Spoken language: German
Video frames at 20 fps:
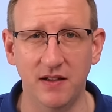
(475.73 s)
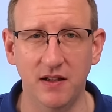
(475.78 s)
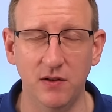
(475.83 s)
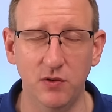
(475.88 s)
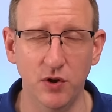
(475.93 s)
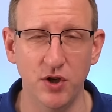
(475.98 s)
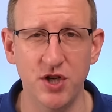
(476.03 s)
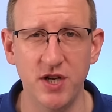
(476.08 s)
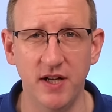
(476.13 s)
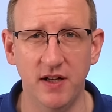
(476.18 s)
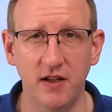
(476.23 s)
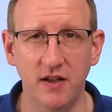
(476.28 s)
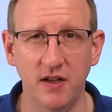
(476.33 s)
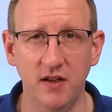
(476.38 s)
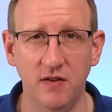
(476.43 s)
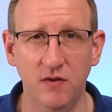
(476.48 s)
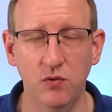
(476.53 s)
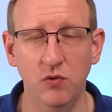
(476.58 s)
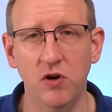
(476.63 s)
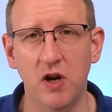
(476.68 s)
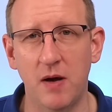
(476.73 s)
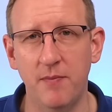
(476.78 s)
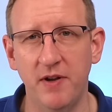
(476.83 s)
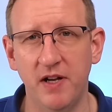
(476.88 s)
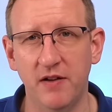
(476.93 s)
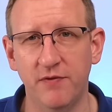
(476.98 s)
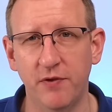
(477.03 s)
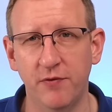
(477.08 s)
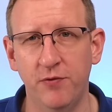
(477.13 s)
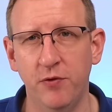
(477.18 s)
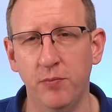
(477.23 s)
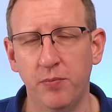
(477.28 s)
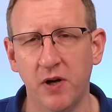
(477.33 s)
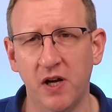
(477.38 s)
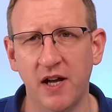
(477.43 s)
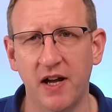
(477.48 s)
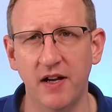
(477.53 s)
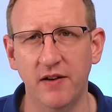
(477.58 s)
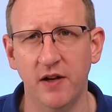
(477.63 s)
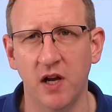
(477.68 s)
Die durchschnittliche Zunahme der
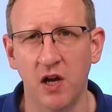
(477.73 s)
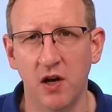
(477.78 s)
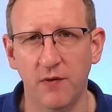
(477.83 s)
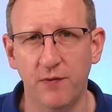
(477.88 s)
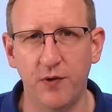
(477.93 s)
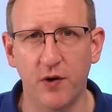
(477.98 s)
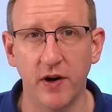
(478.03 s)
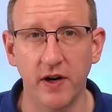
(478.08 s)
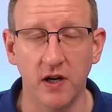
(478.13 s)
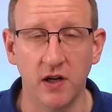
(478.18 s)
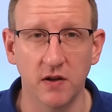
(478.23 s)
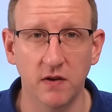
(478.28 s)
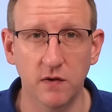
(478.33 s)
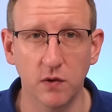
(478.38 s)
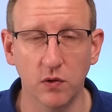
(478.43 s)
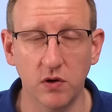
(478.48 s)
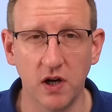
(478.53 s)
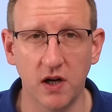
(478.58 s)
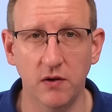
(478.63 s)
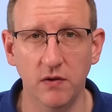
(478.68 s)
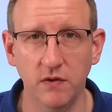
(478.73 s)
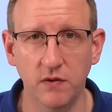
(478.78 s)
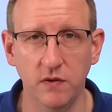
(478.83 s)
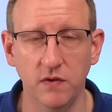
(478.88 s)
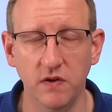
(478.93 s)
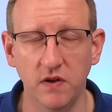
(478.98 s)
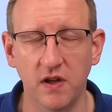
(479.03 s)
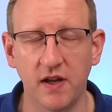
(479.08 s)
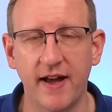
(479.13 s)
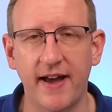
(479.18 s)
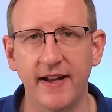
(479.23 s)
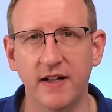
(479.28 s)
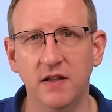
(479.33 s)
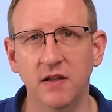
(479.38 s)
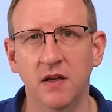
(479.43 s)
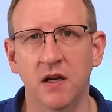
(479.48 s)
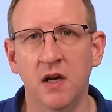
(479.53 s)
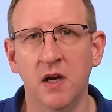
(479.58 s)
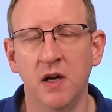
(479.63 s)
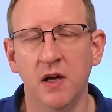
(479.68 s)
Verfügbarkeit von Zucker und
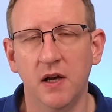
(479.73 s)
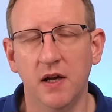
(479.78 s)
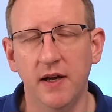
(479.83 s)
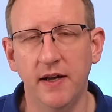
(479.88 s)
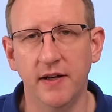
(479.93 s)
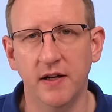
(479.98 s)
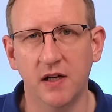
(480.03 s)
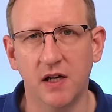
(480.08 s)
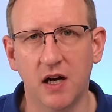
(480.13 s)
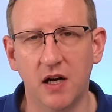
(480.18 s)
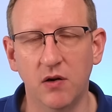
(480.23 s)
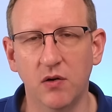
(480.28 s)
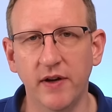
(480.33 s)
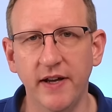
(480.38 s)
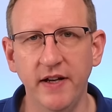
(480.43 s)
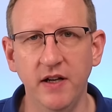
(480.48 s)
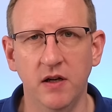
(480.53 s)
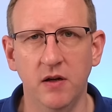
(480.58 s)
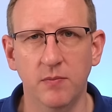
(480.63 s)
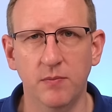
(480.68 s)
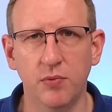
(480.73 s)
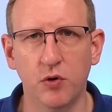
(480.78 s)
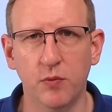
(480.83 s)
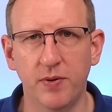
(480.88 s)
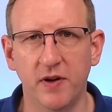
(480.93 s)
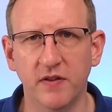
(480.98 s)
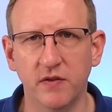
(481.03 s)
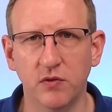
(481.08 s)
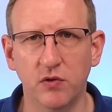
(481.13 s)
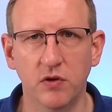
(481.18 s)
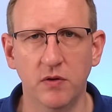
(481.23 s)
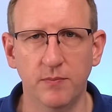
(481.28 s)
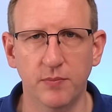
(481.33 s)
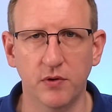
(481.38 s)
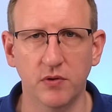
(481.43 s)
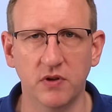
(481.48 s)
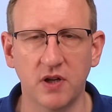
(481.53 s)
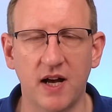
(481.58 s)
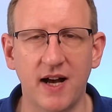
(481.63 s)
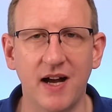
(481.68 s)
Süßigkeiten in Kalorien pro Person
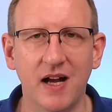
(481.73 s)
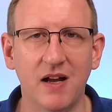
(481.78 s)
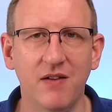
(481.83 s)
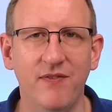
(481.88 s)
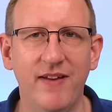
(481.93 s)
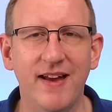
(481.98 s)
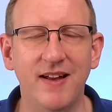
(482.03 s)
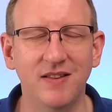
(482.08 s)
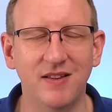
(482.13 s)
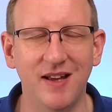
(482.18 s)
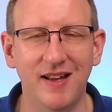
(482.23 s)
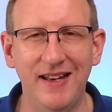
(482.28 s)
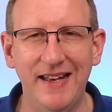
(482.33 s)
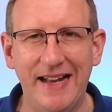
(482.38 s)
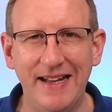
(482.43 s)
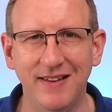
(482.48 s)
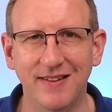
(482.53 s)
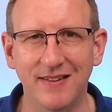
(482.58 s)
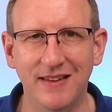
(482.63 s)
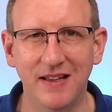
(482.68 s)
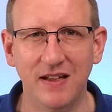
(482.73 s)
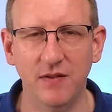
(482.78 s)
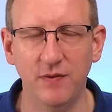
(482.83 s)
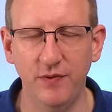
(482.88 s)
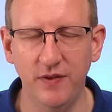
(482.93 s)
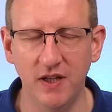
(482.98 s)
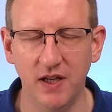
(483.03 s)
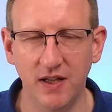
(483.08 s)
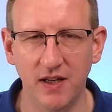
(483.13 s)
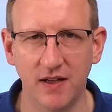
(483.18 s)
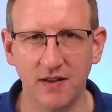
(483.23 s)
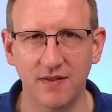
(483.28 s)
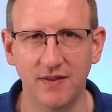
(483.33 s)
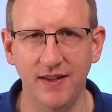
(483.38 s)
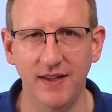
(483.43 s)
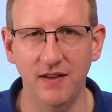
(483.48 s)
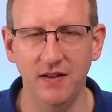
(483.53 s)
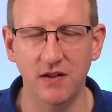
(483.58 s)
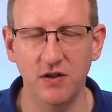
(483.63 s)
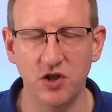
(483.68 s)
pro Tag während der letzten vier
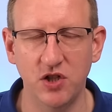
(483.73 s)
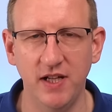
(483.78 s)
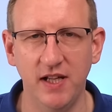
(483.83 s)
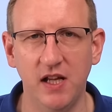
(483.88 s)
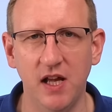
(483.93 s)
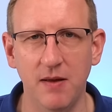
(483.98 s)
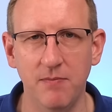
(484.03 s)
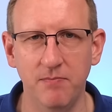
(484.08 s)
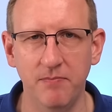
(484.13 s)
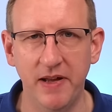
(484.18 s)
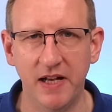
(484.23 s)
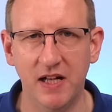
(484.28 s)
Jahrzehnte stieg im